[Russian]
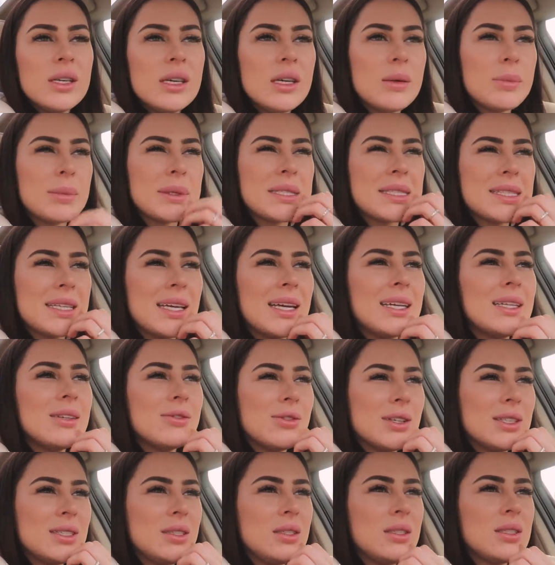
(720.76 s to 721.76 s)
и постоянно
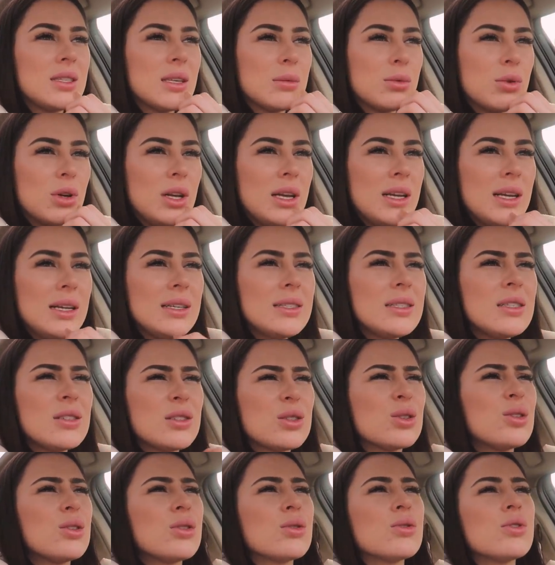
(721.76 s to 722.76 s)
возить с собой
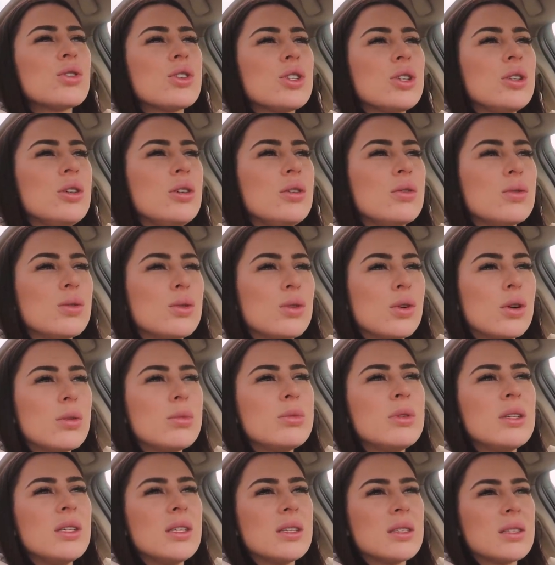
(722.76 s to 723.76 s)
лестницу, это очень
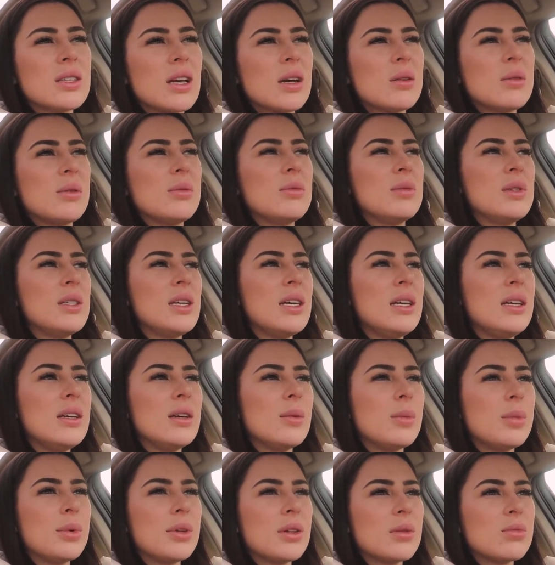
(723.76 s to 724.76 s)
неудобно на самом
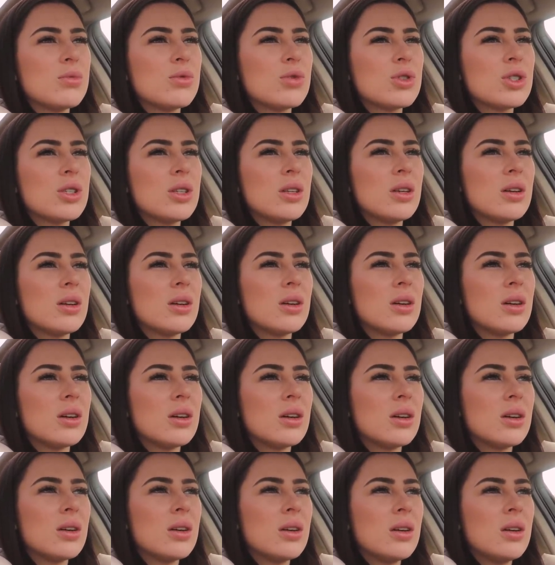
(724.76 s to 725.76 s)
деле, потому
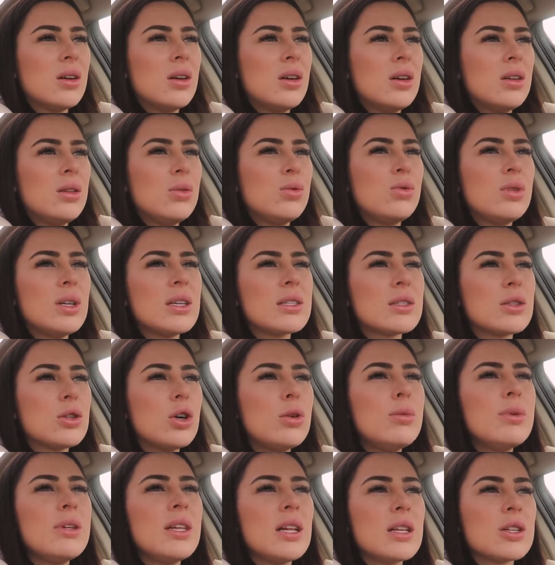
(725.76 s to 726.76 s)
что ну, у нас
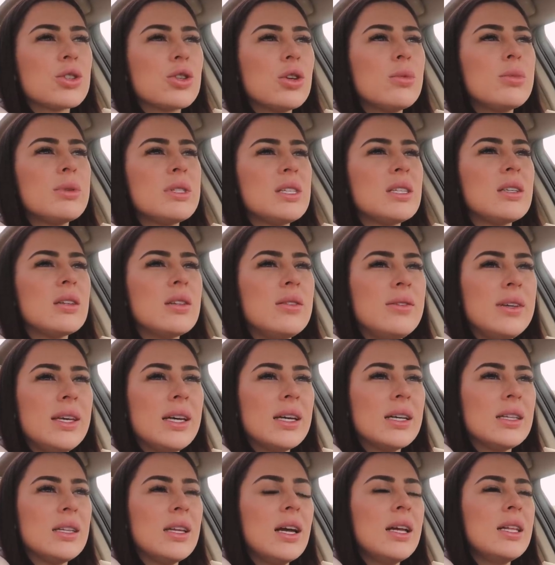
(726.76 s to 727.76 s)
дома должно быть их две.
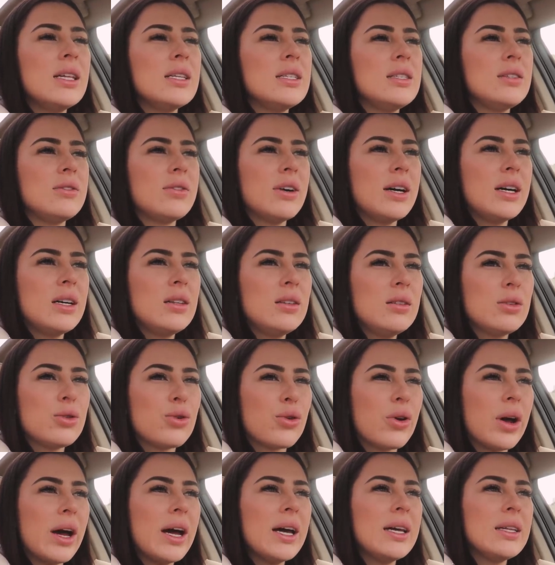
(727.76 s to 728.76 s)
Одна на диван,
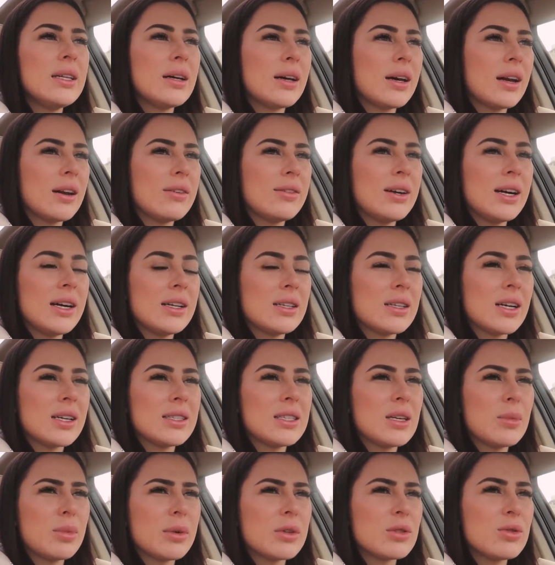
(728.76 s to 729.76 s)
другая на кровать.
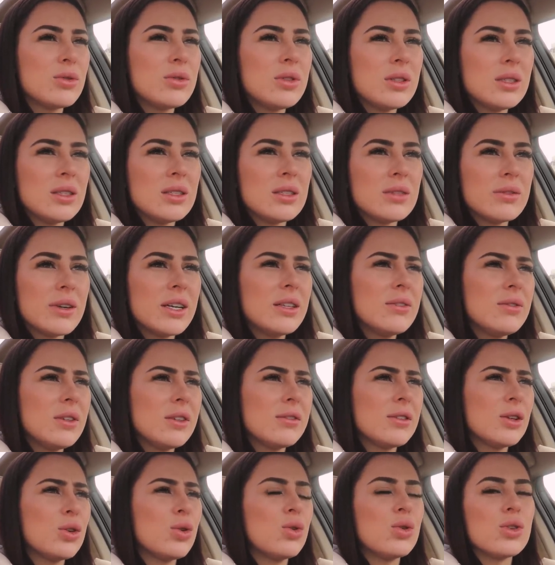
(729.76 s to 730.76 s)
Хотя, по сути, на диван
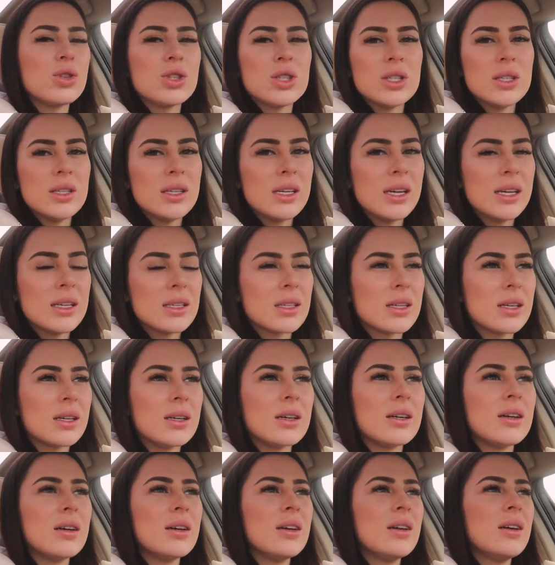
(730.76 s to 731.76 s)
Вива очень
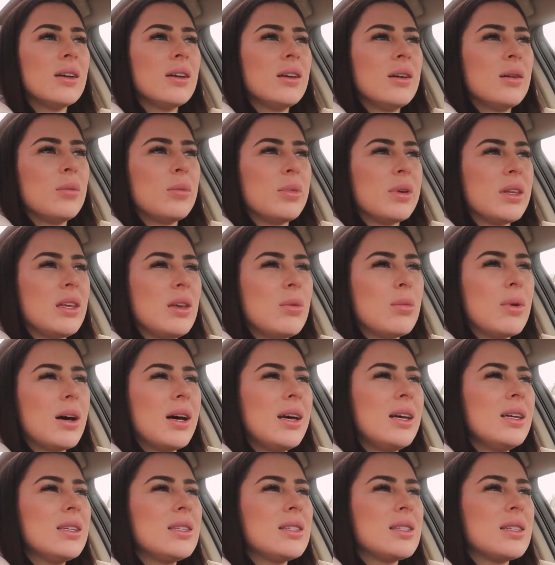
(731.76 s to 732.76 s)
редко
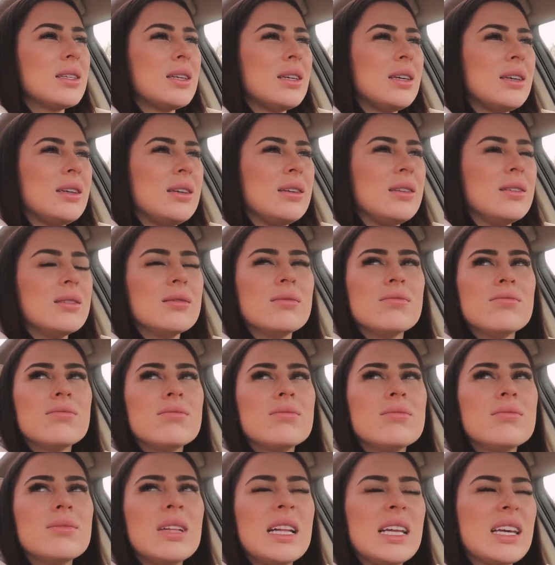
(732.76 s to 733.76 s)
поднимается, и
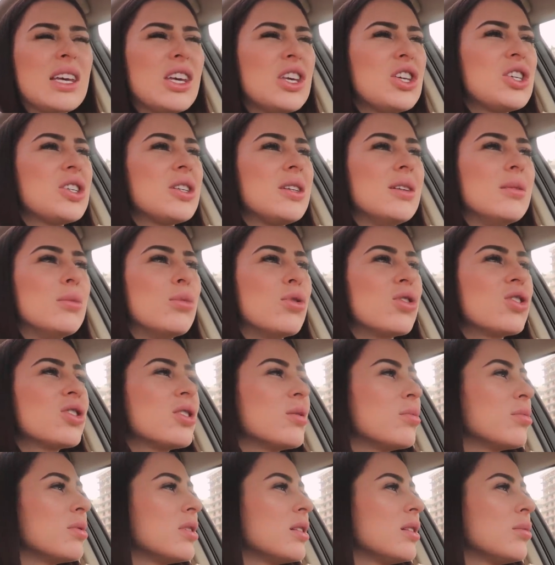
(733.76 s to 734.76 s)
логично
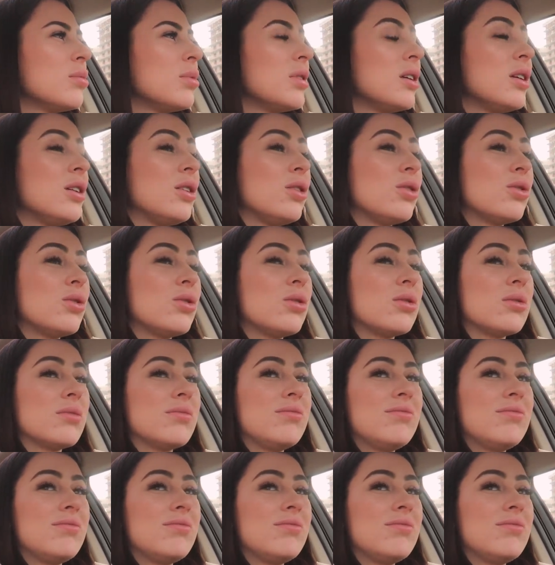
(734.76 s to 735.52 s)
можно было бы ее...